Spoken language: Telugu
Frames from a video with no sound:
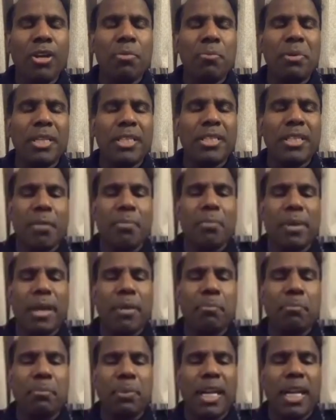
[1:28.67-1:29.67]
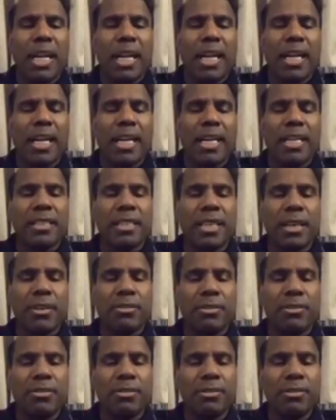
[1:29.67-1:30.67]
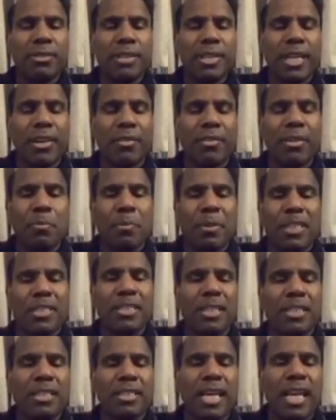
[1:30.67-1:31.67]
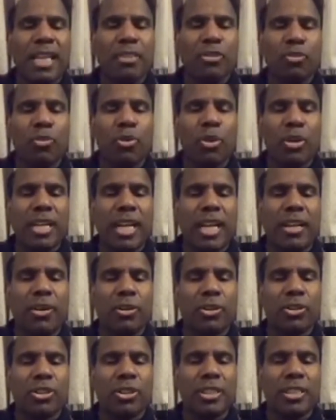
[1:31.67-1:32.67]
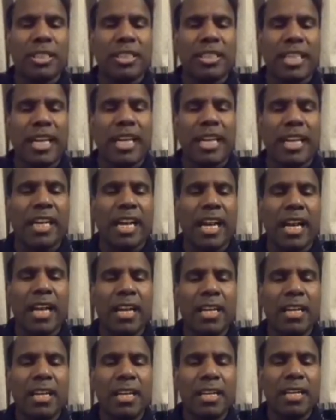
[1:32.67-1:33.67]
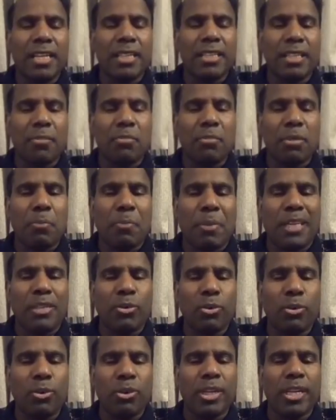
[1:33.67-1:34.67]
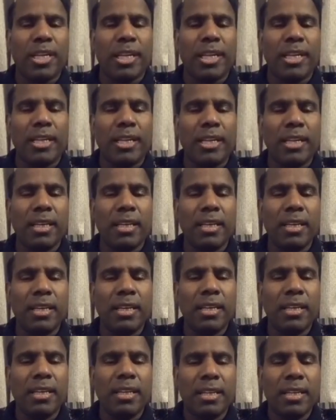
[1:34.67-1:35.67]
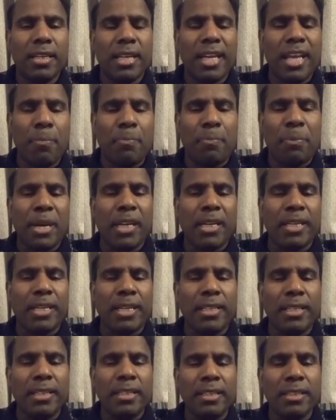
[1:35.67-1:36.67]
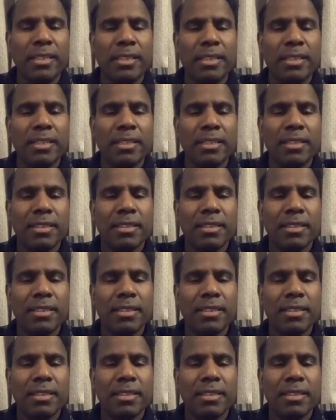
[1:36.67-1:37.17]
నాలుగు బీజేపీ ఎంపీలు ఎలా గెలిచారు ఇరవై పర్సెంట్ శాతం ఓటు ఎలాగొచ్చింది సడన్గా డిసెంబర్ పదకొండుకిని ఏప్రిల్కిని